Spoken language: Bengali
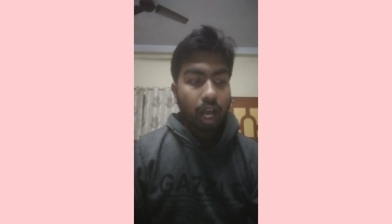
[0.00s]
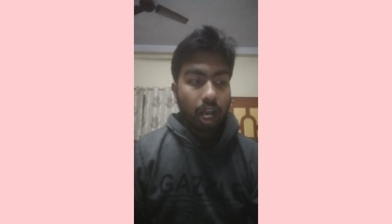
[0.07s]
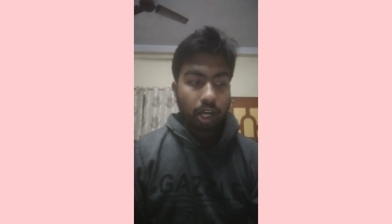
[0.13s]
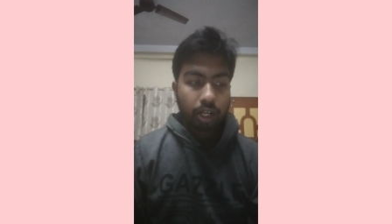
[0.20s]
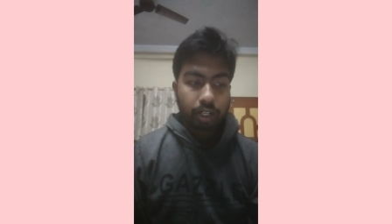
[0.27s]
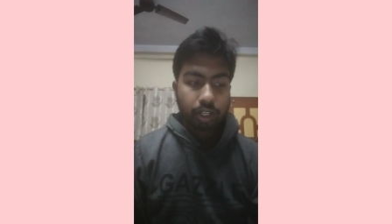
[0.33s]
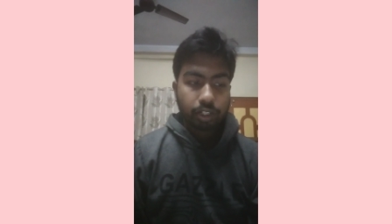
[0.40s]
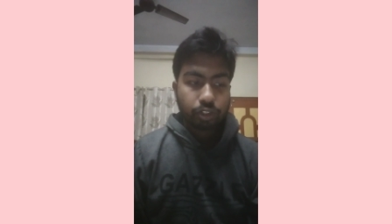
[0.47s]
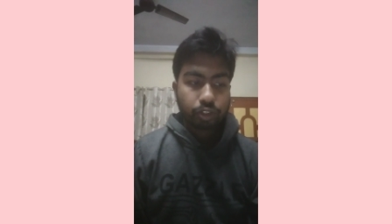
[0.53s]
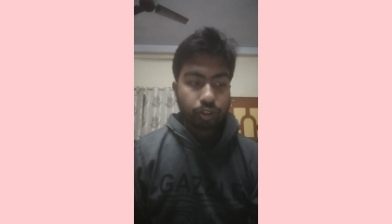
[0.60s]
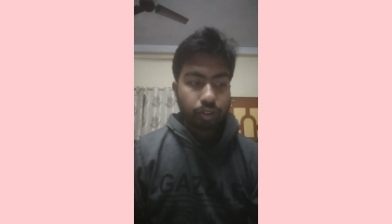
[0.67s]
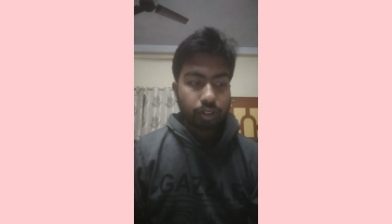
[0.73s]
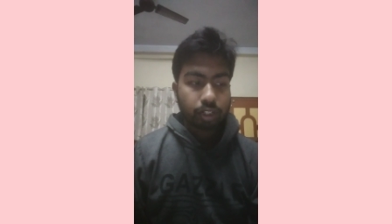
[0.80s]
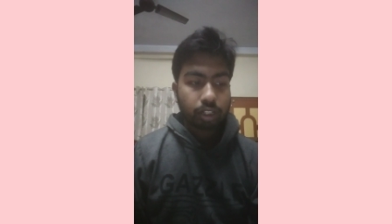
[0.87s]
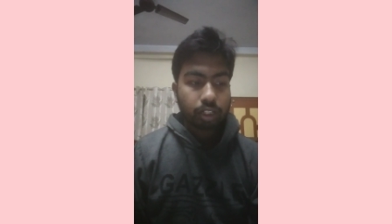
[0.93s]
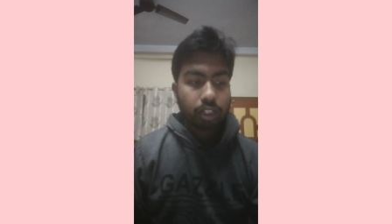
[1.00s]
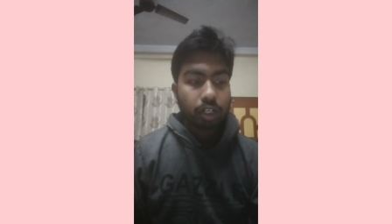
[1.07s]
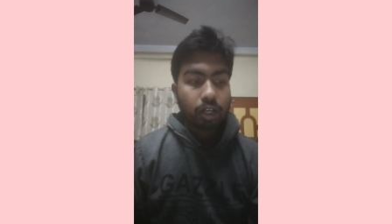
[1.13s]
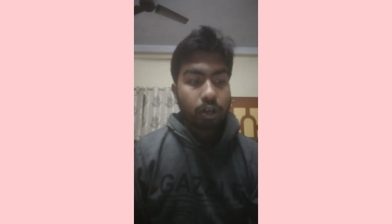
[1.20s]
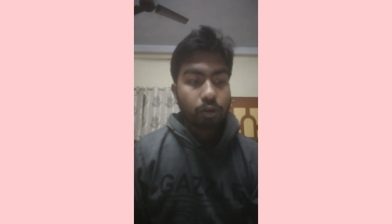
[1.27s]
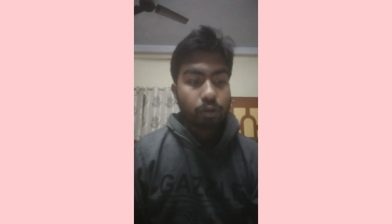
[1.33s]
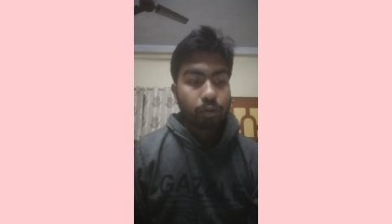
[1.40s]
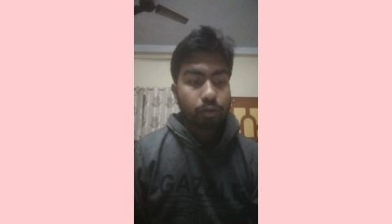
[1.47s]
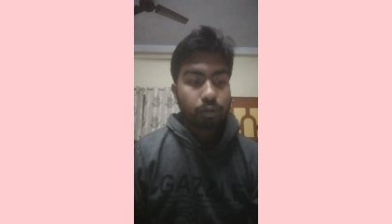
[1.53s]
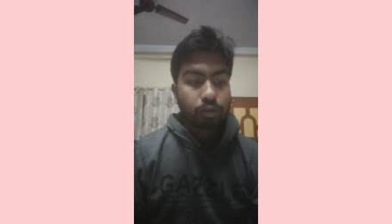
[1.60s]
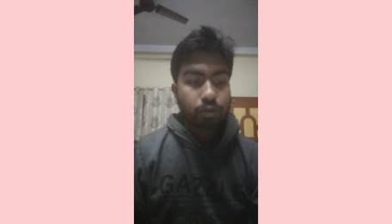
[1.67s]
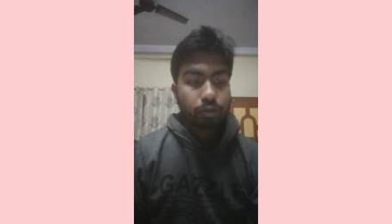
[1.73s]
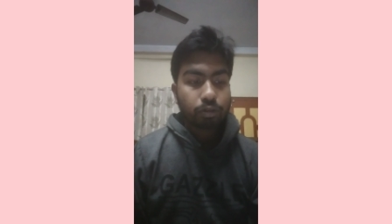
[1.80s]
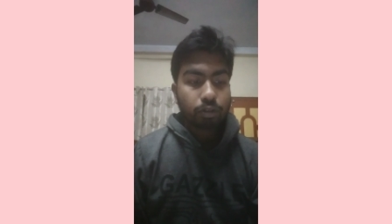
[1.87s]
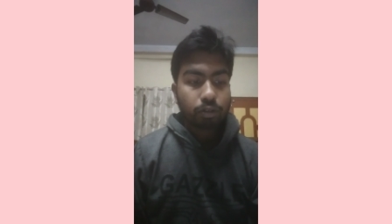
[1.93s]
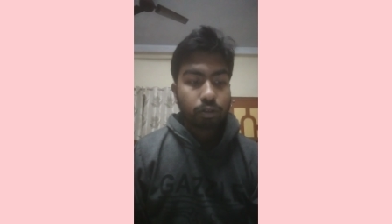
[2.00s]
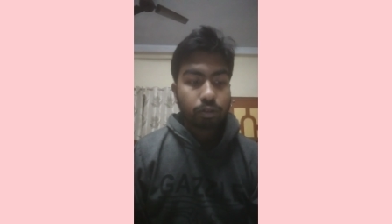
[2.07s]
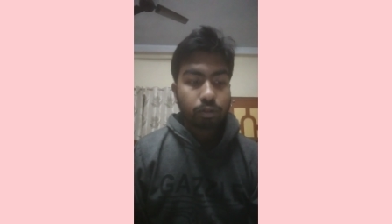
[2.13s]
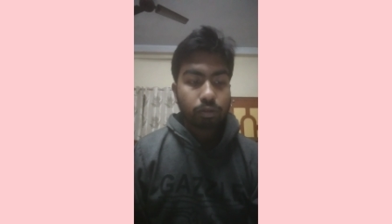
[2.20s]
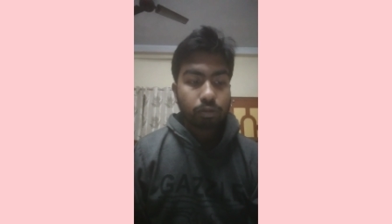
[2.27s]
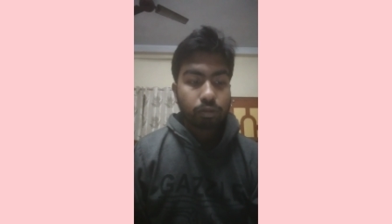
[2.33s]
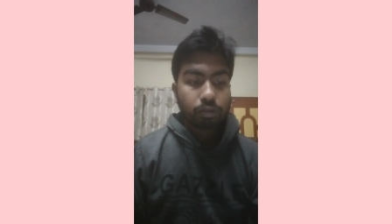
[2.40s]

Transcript: আর্টের জন্যে গুরু টুলকু